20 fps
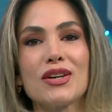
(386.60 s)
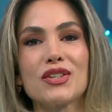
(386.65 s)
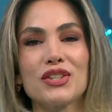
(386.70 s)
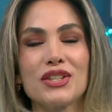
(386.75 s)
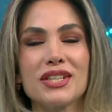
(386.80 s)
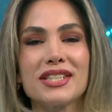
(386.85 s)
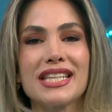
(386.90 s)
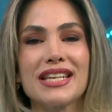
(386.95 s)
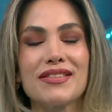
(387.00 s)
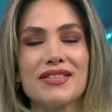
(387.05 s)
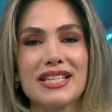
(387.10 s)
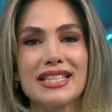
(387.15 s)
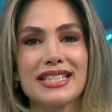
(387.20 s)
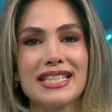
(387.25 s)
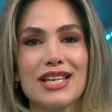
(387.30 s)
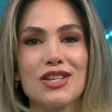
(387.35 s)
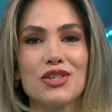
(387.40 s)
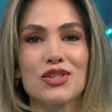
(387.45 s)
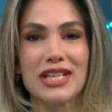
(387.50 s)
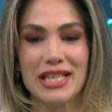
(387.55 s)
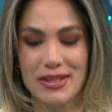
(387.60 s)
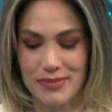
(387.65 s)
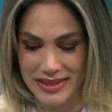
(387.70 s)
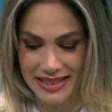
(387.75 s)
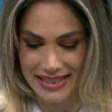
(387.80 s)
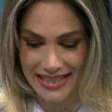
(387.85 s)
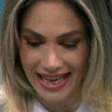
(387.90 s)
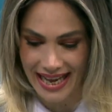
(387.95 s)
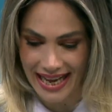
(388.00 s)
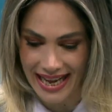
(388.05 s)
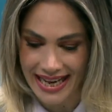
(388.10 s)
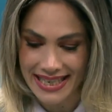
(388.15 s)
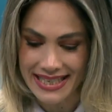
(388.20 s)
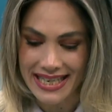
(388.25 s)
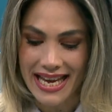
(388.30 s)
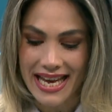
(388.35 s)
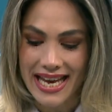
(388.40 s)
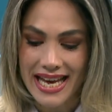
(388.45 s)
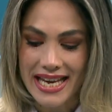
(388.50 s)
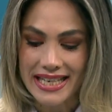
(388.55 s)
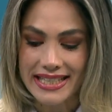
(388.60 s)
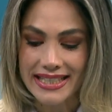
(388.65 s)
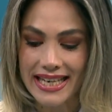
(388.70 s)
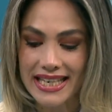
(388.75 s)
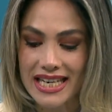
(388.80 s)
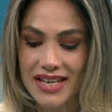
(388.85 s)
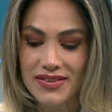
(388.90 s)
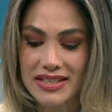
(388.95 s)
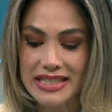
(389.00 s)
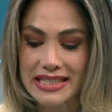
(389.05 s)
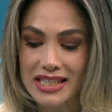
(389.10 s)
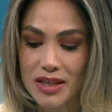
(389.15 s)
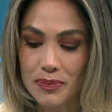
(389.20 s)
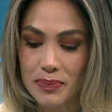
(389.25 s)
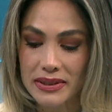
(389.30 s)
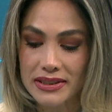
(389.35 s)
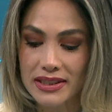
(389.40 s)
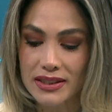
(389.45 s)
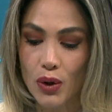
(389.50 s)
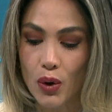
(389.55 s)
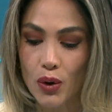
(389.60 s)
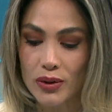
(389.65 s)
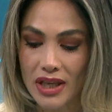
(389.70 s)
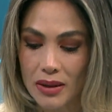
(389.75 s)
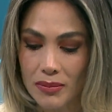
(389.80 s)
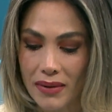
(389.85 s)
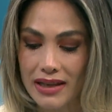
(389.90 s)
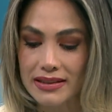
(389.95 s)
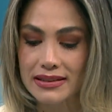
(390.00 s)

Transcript: başladı sevgili seyircilerimizden. Kereviz sapının ödem